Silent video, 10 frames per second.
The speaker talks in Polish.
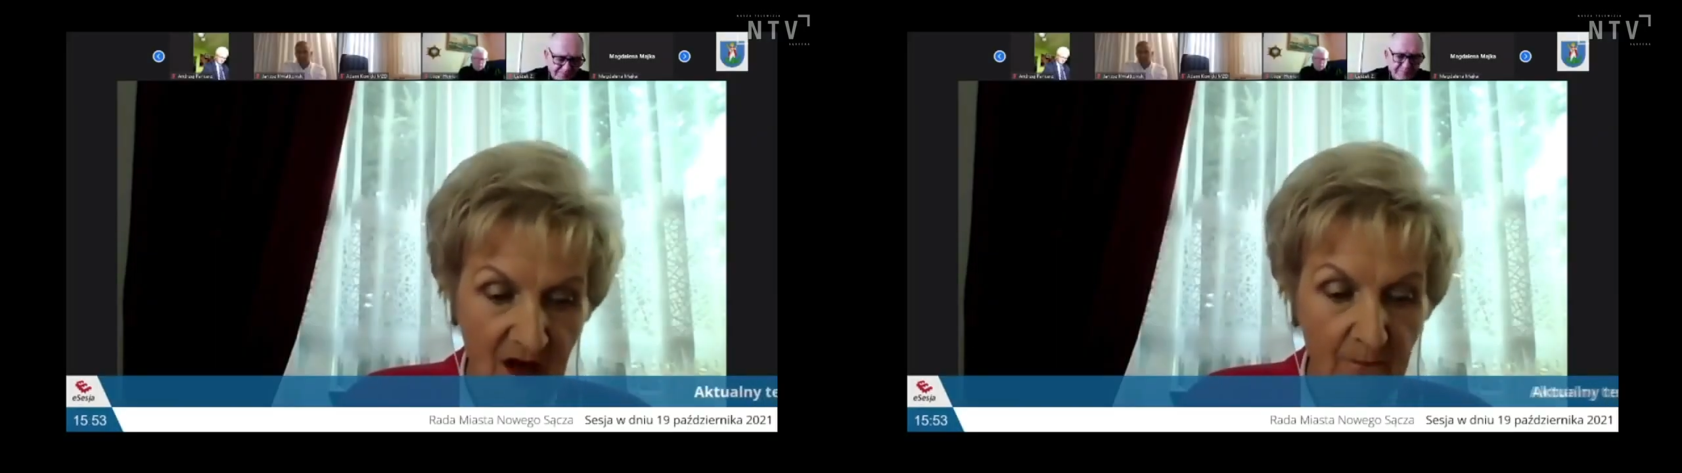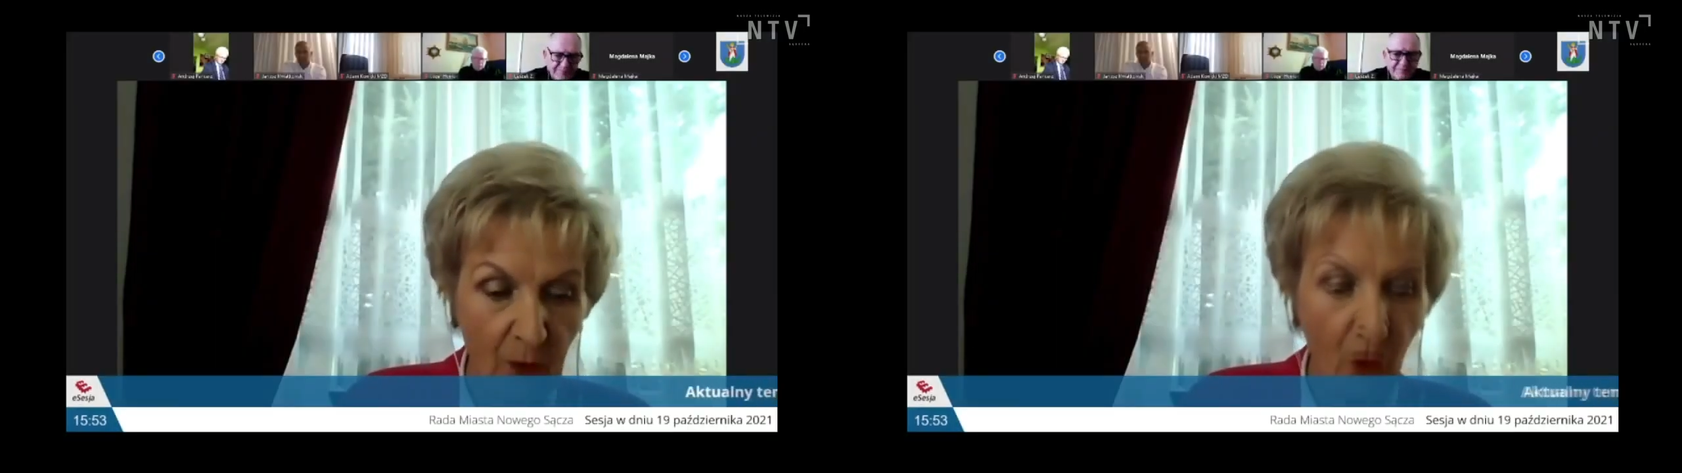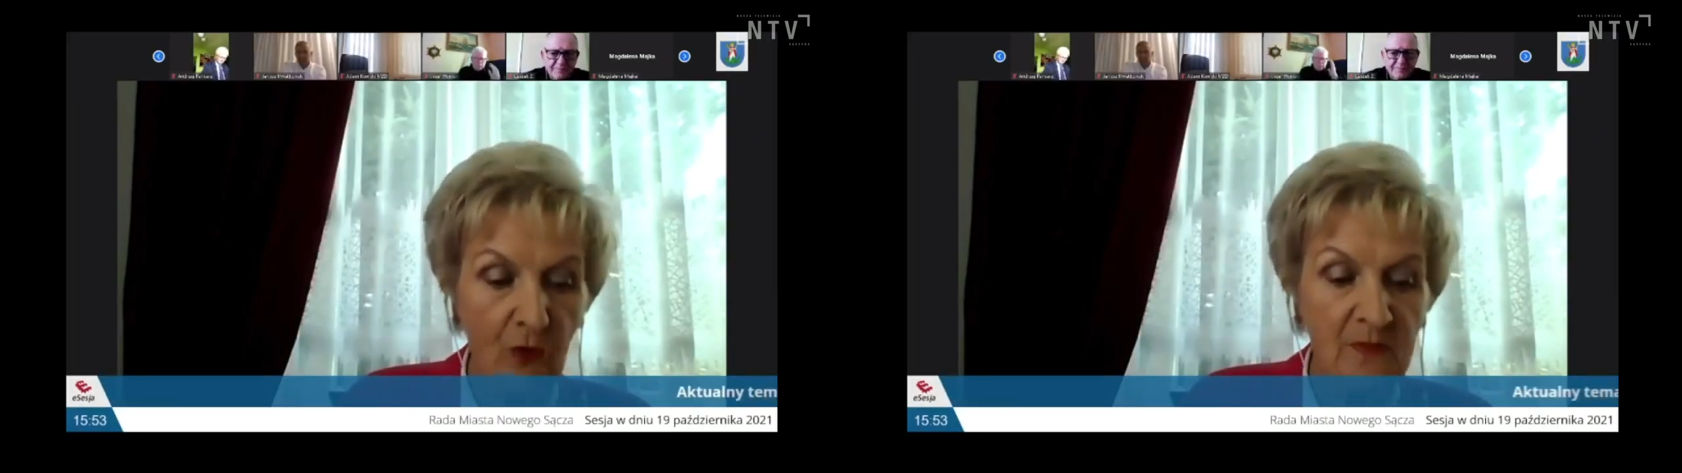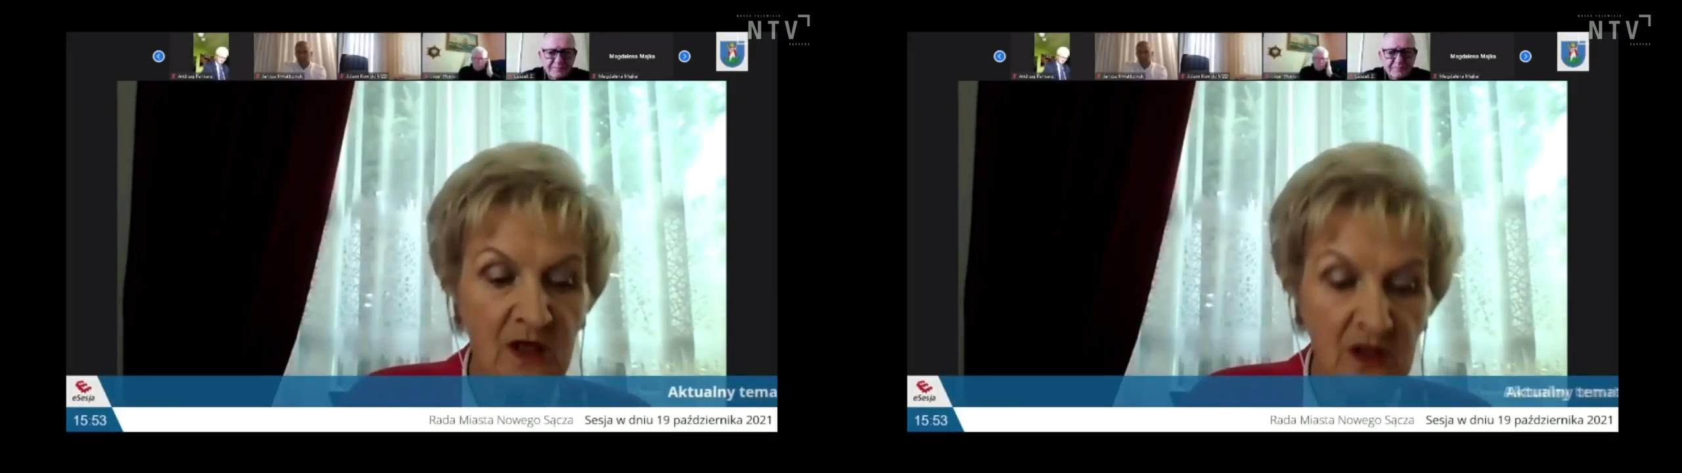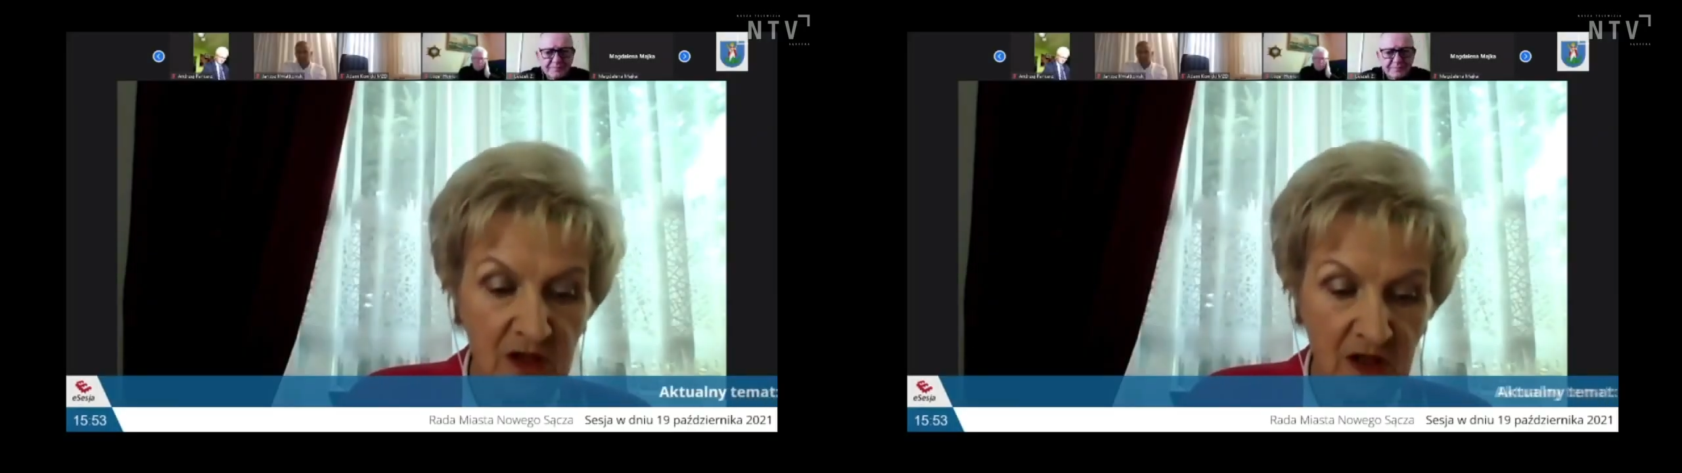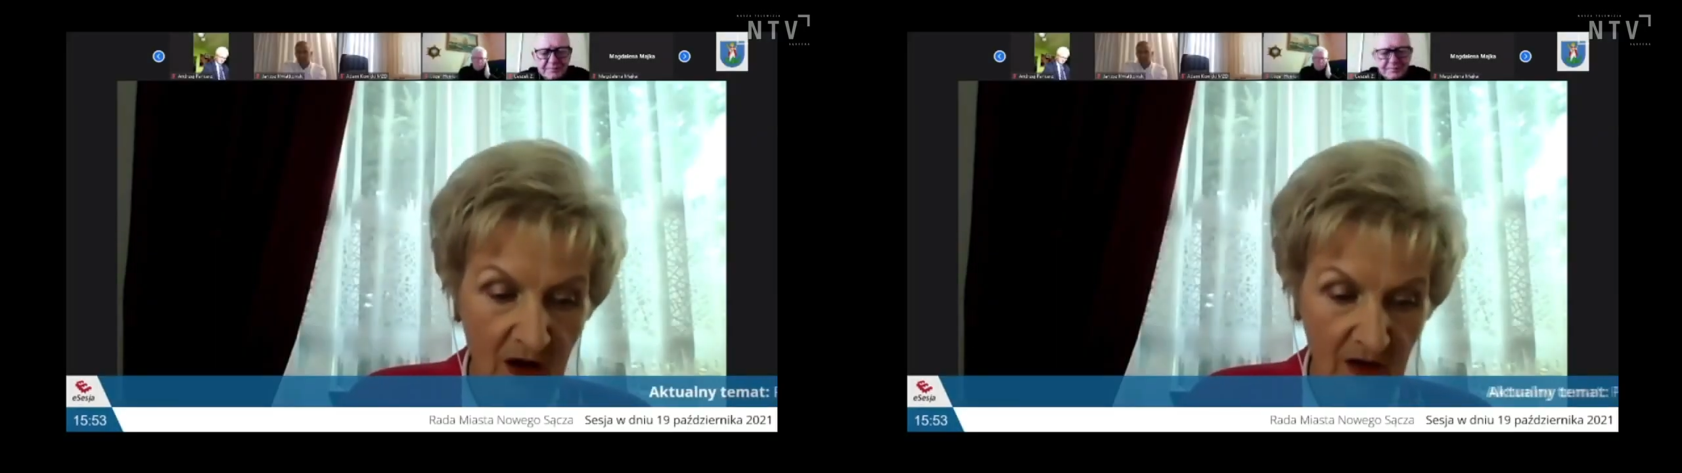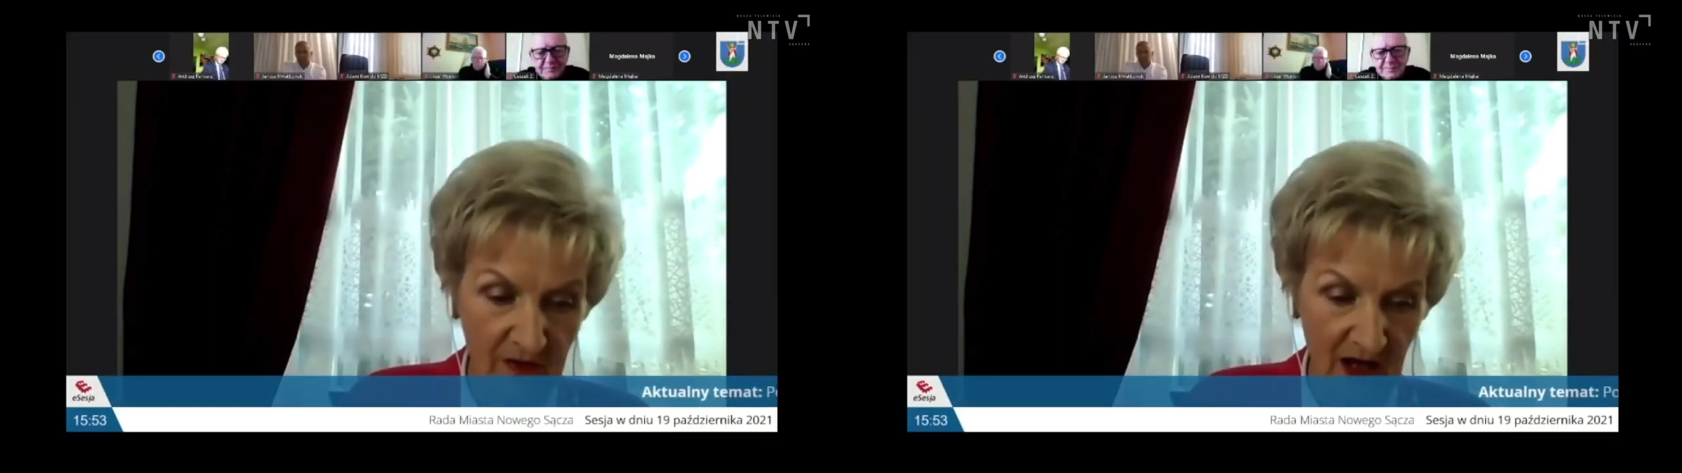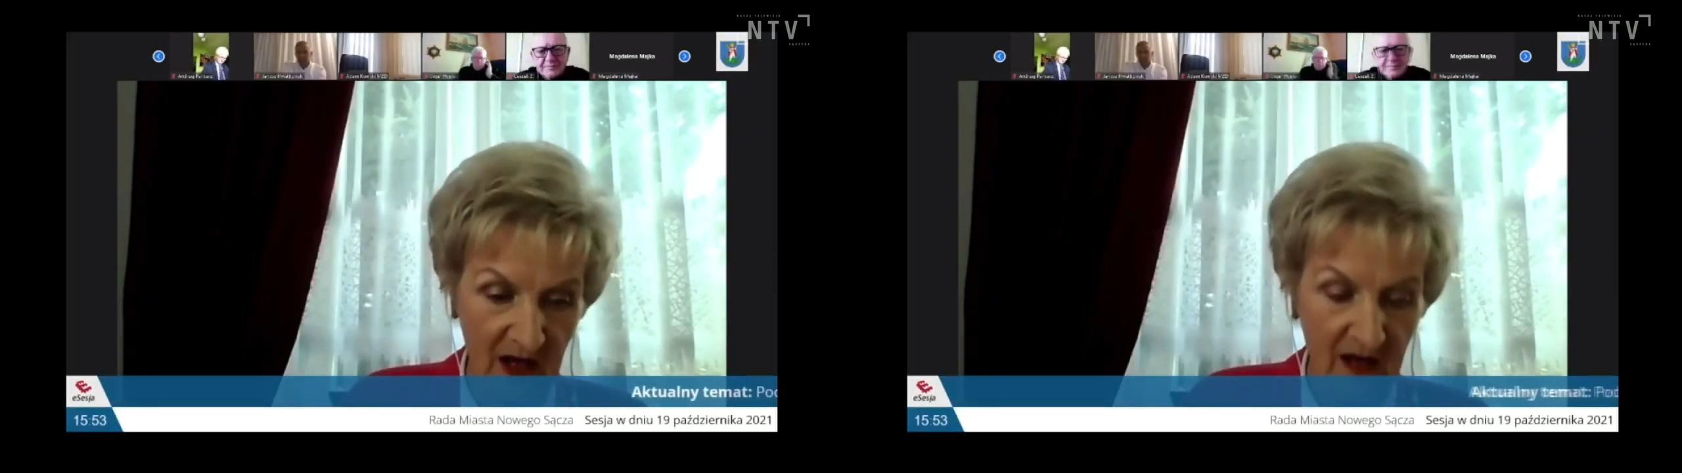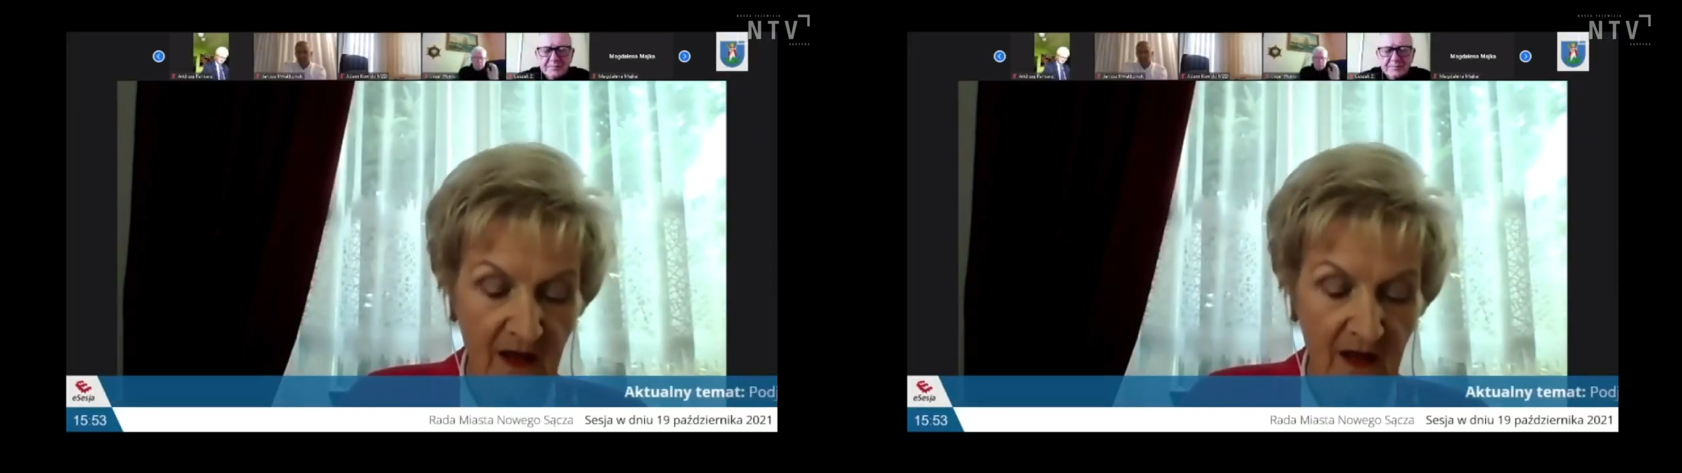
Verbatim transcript: pół miliona